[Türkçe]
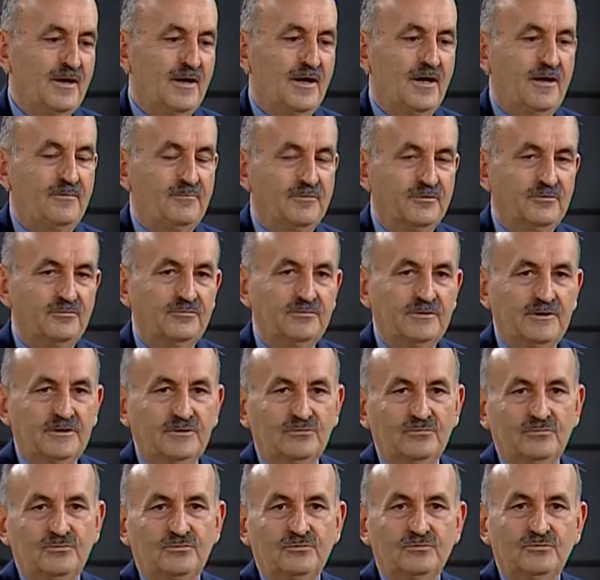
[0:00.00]
Ama
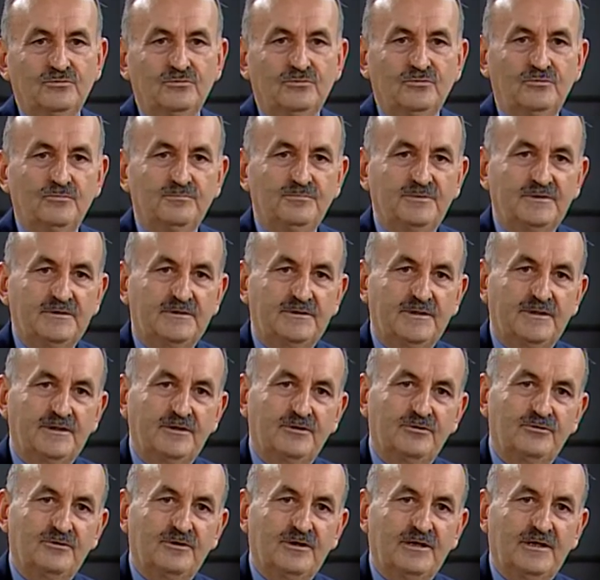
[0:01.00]
Güneydoğu yoğun bir
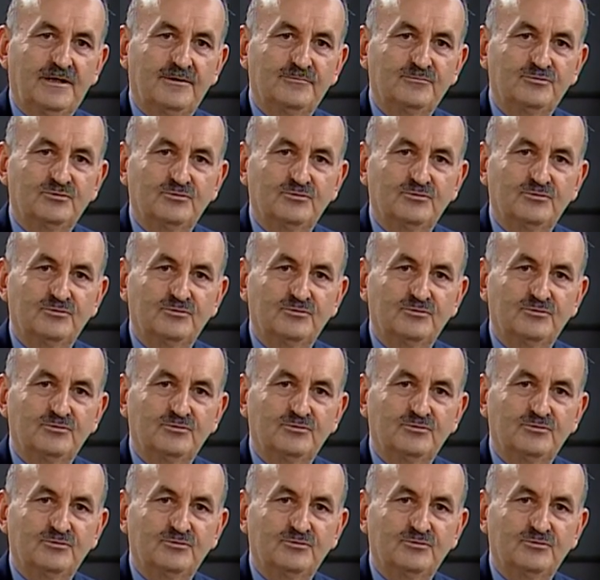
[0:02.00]
terör eylemi